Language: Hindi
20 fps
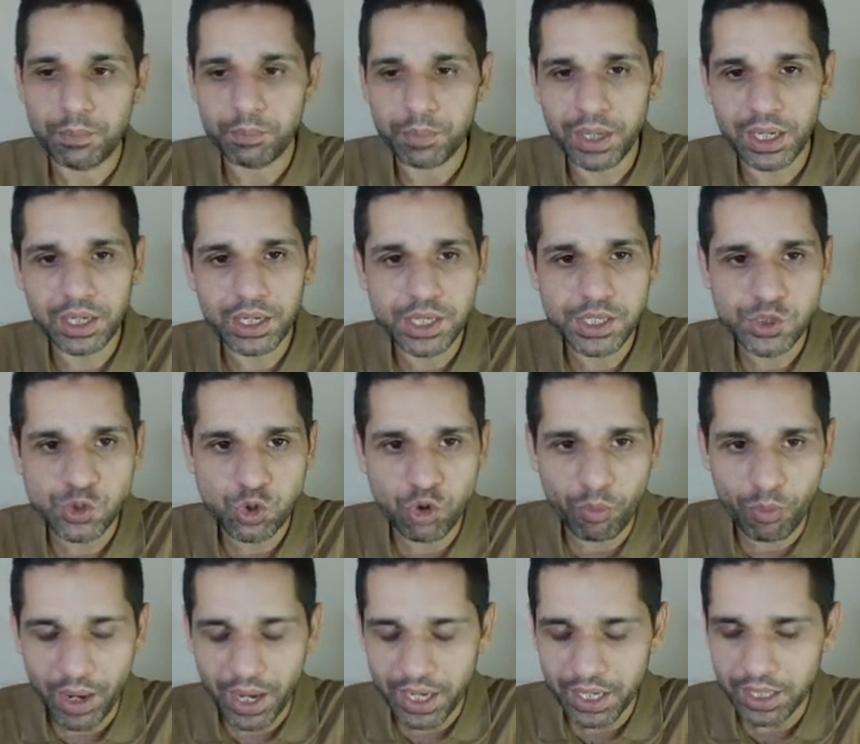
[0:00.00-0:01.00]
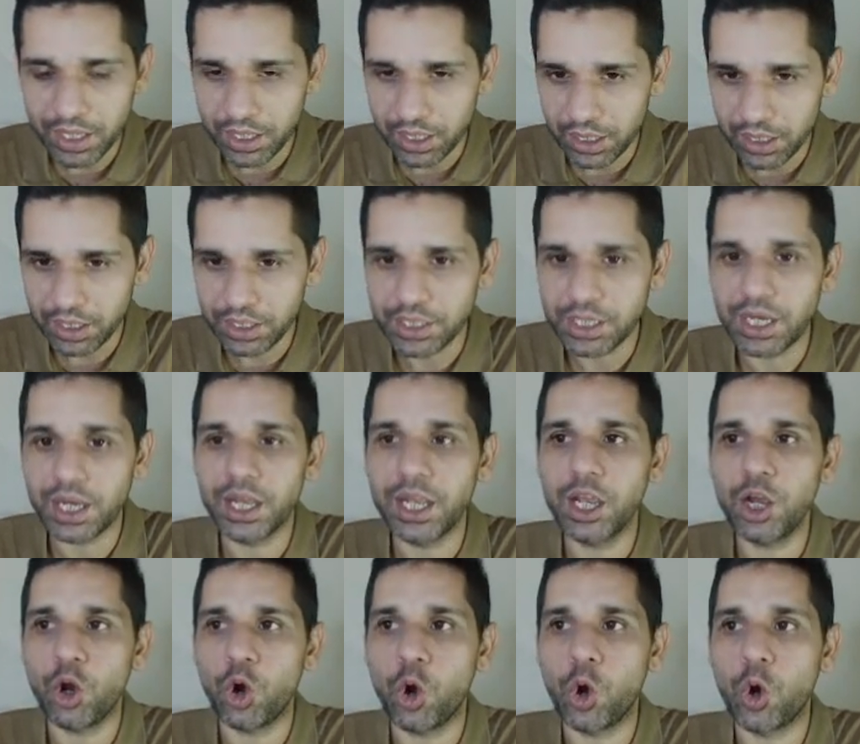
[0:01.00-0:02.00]
पहले इसको बाय कर लिया है
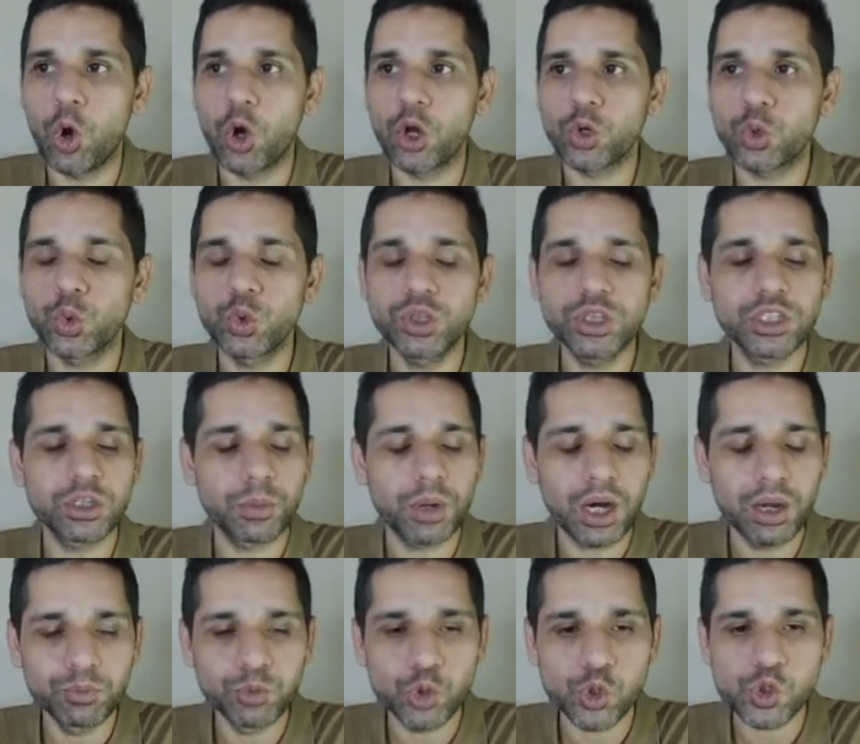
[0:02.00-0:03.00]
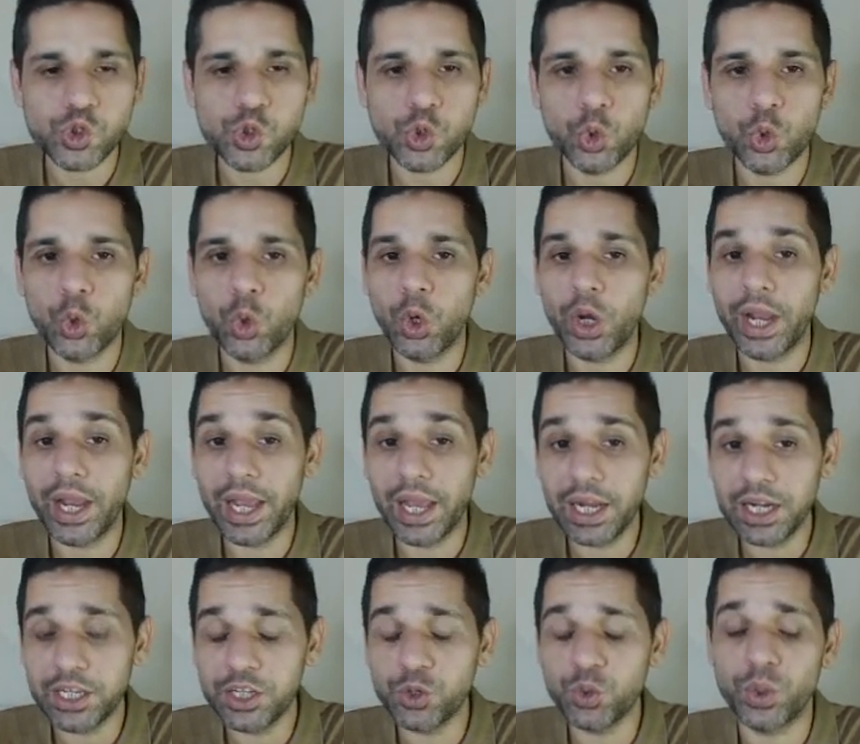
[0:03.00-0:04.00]
और उन तमाम दोस्तों को
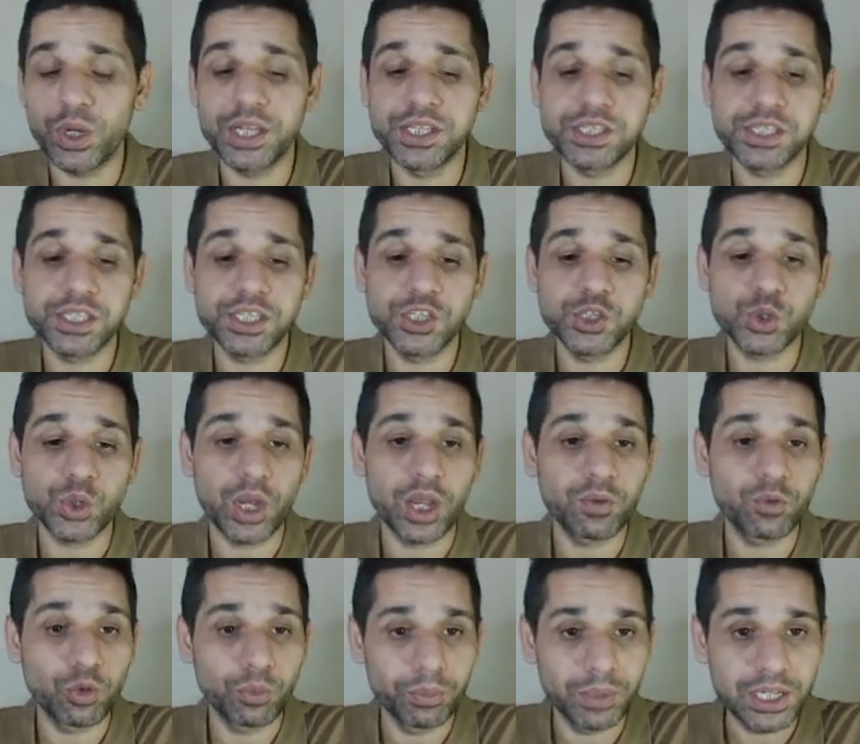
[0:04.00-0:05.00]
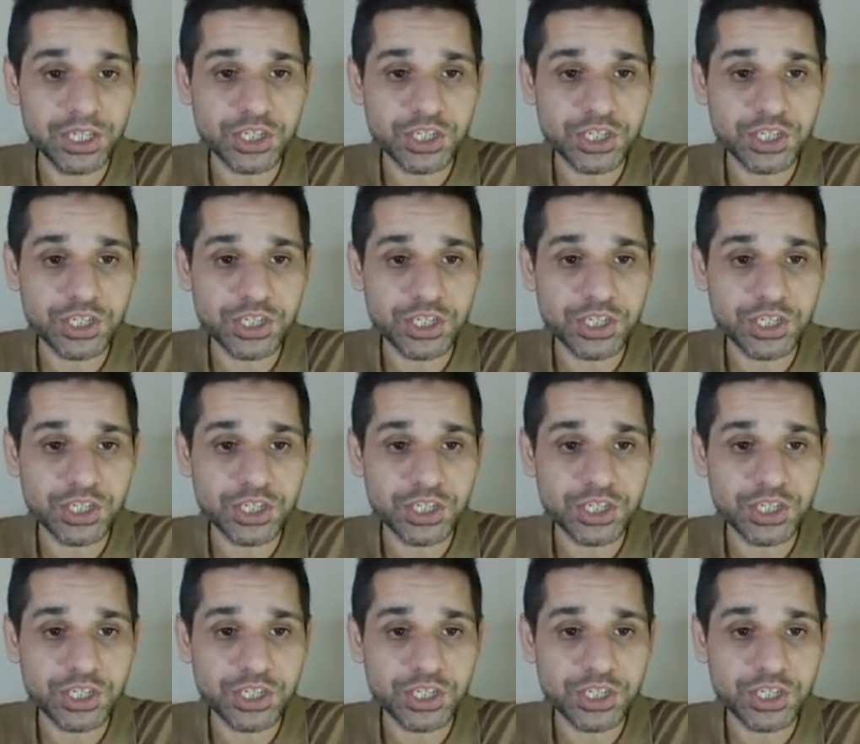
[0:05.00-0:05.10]
एल यू एन सी जो है वो मिल